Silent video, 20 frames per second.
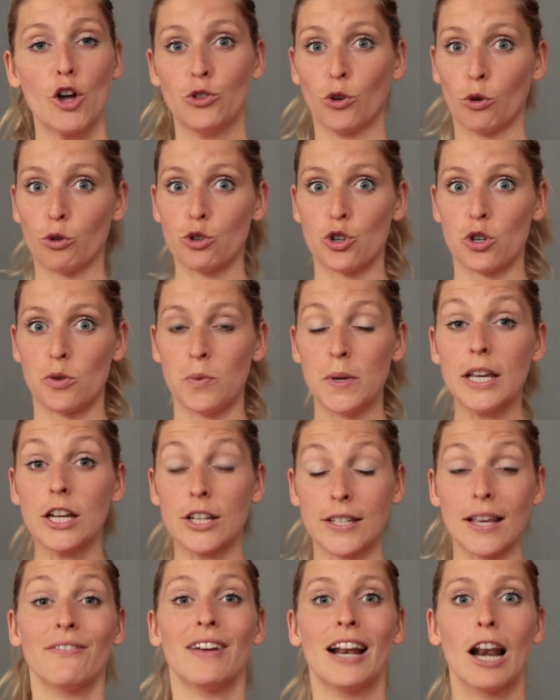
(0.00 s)
Donc, je suis,
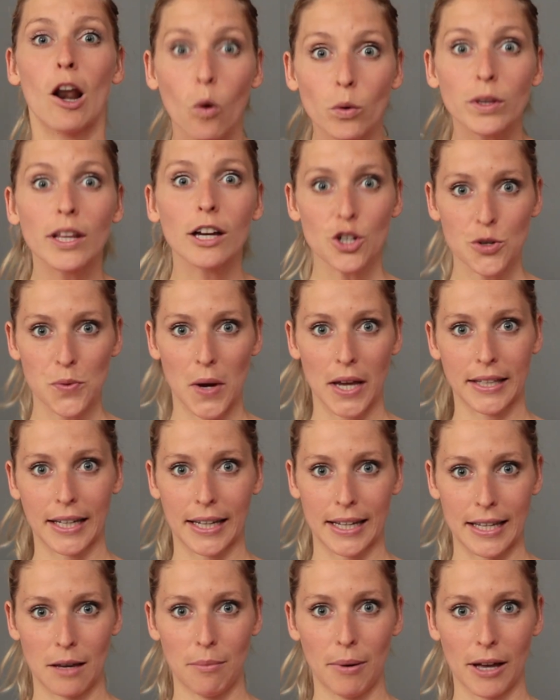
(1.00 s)
ça fait longtemps que je suis
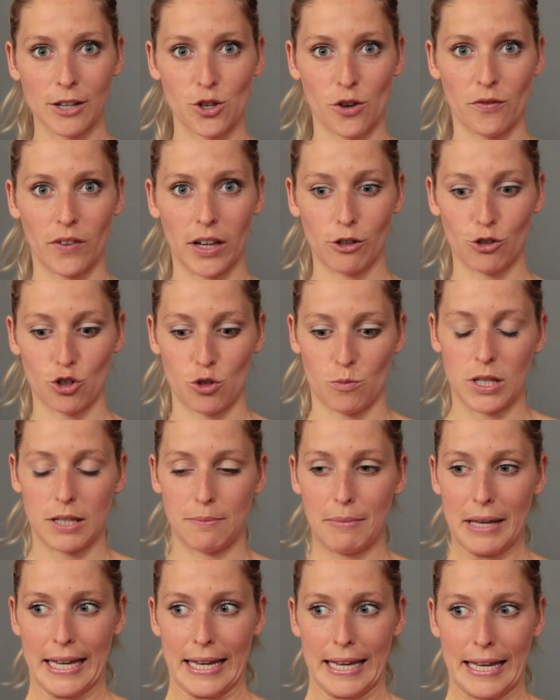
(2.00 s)
intriguée par ce vin, que je me
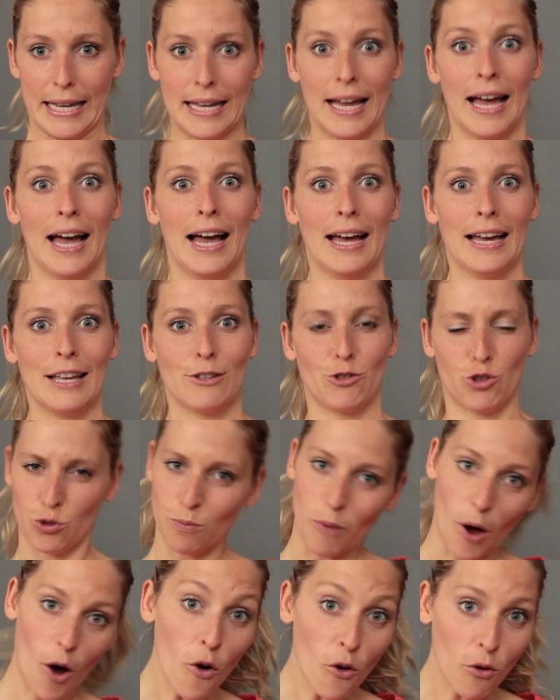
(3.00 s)
dis, ben, c'est-tu
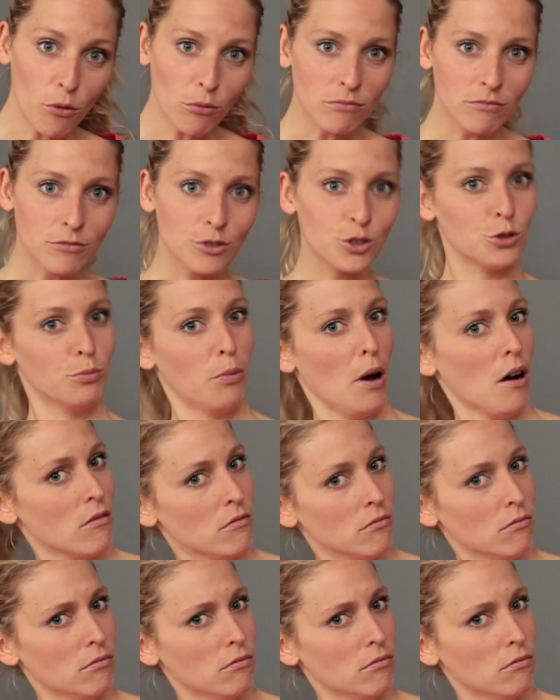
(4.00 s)
bon? C'est-tu bon?